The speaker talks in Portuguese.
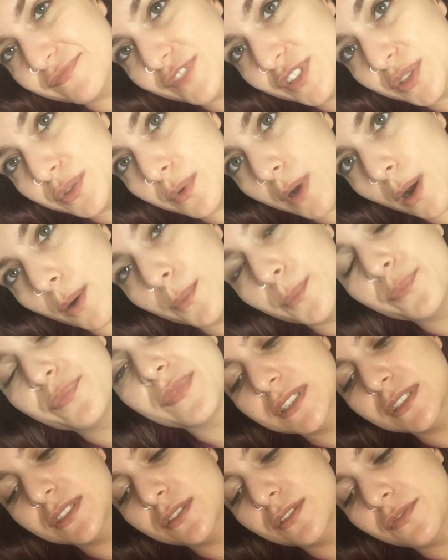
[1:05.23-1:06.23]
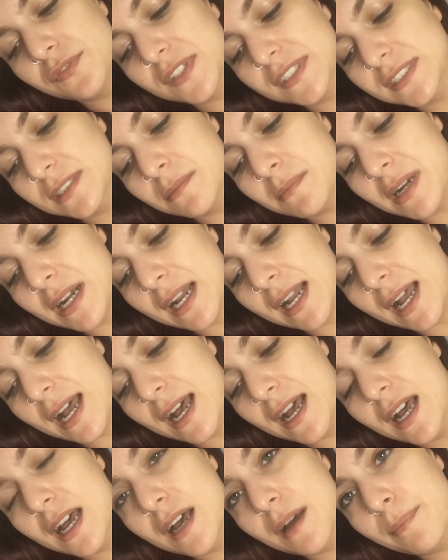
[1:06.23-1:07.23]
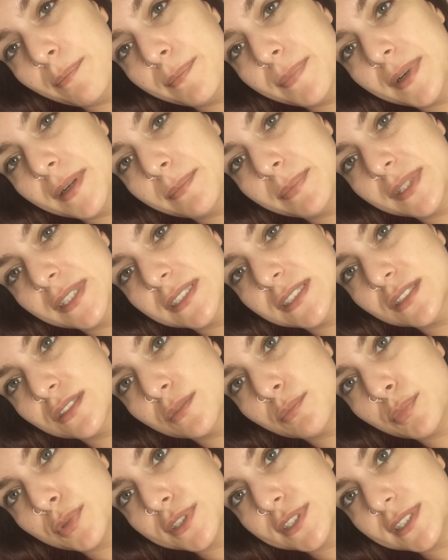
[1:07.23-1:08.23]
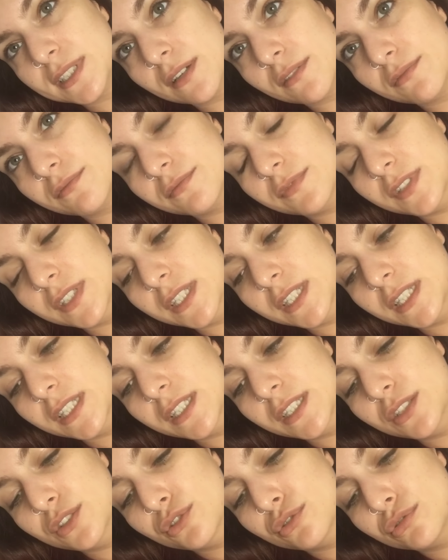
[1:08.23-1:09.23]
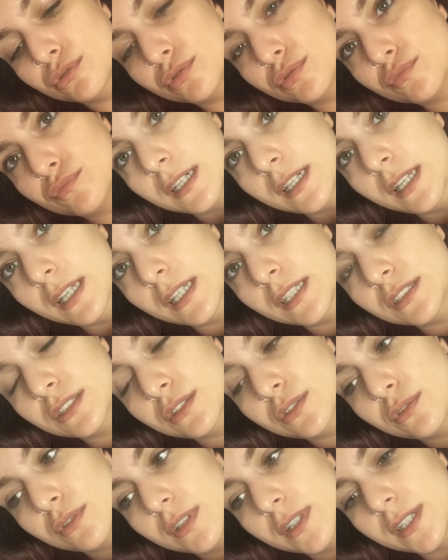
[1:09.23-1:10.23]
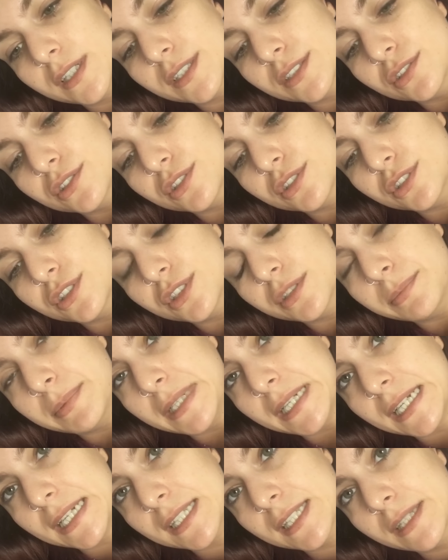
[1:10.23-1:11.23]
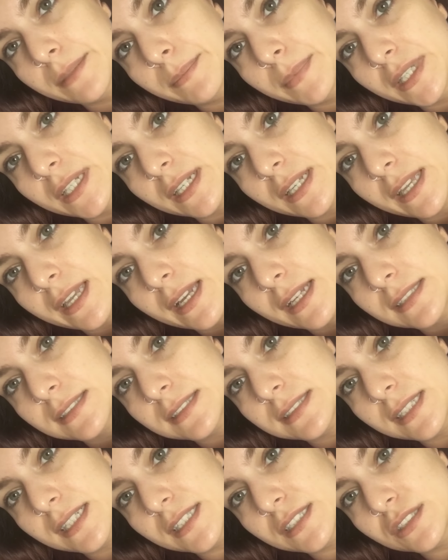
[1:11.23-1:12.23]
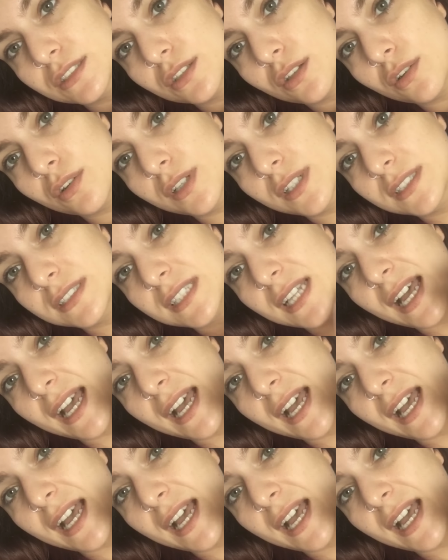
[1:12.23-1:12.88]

virtual. Preciso fazer uma capa, preciso postar um vídeo. Isso antes de ir pra academia, que é às 3 horas.